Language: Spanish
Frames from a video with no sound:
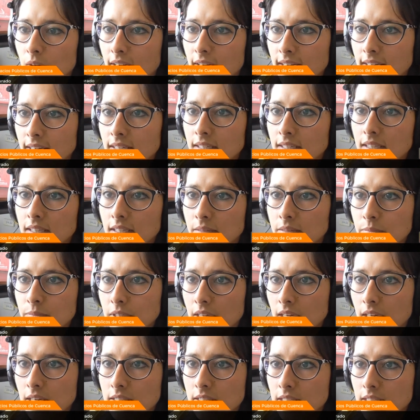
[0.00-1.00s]
Hola
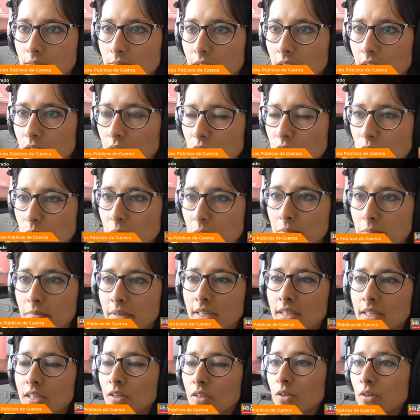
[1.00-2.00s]
amigas y amigos,
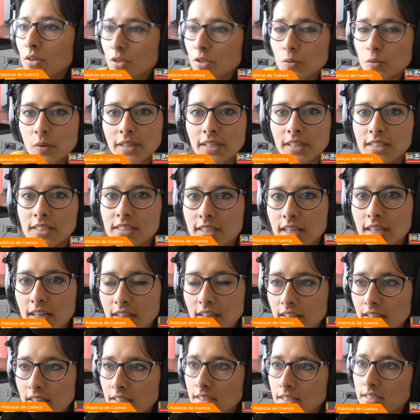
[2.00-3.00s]
bienvenidos, buenas
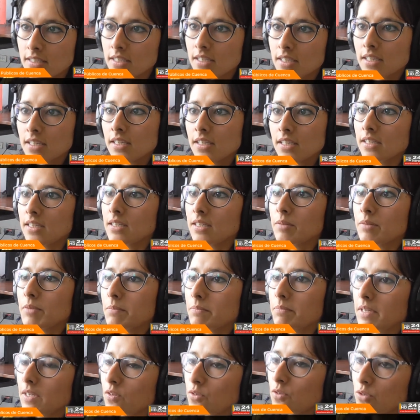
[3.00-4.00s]
tardes, eh,
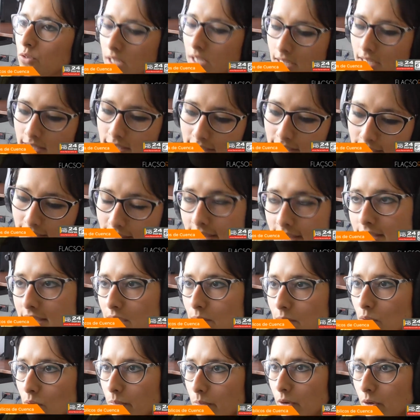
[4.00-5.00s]
bienvenidos a este
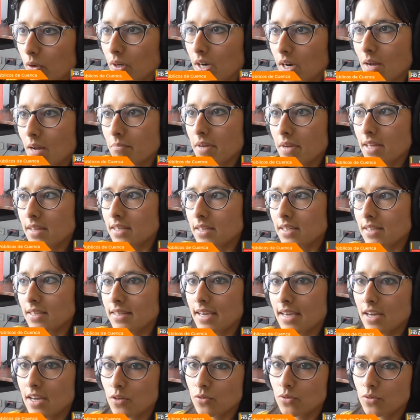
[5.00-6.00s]
décimo programa de
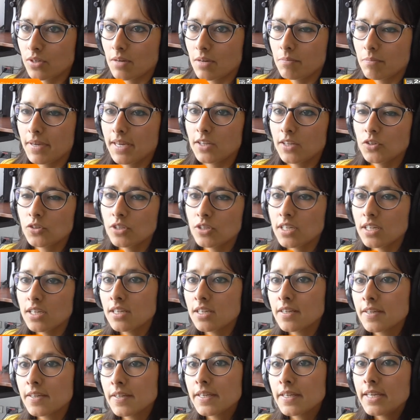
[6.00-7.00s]
Diario de una
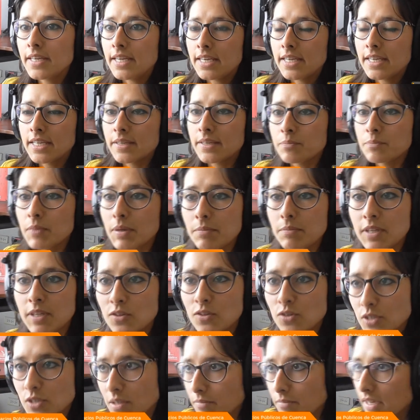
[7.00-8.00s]
Peatona.
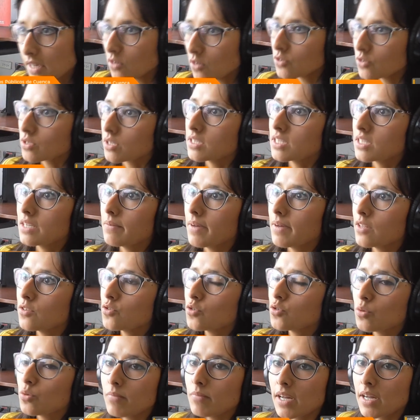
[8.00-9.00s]
Bienvenidos también a los que se
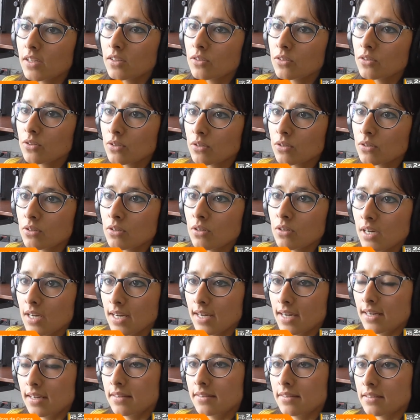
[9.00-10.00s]
van sumando
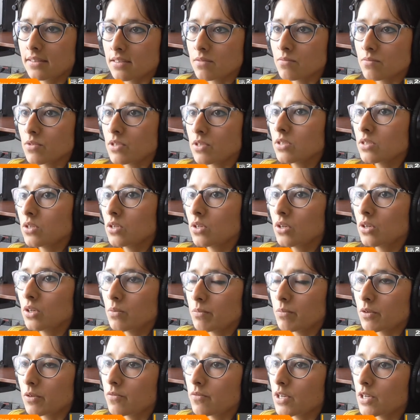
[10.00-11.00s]
a la
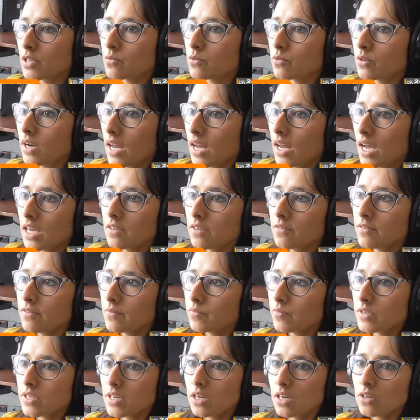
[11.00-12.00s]
transmisión por Facebook Live
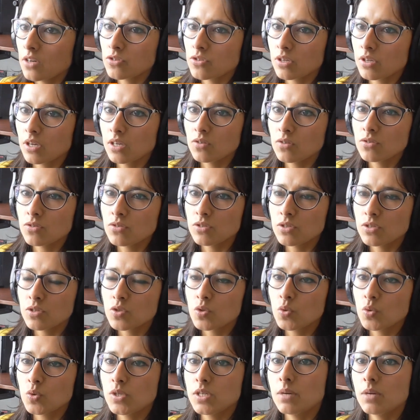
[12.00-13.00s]
y a los que nos
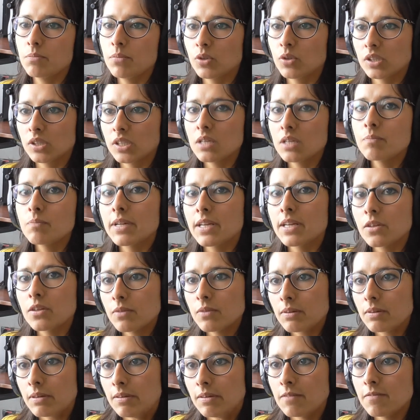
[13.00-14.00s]
escuchan por
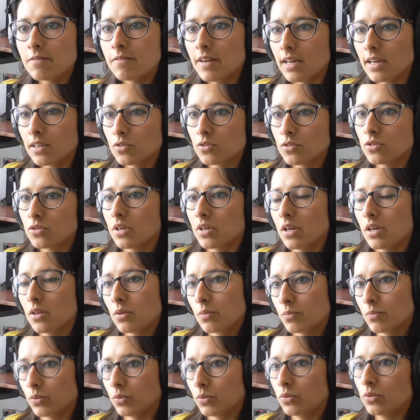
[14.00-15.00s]

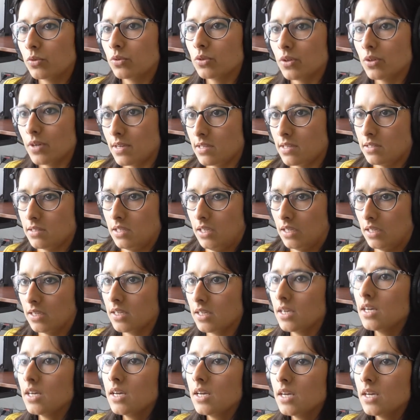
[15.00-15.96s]
www.flaxoradio.es.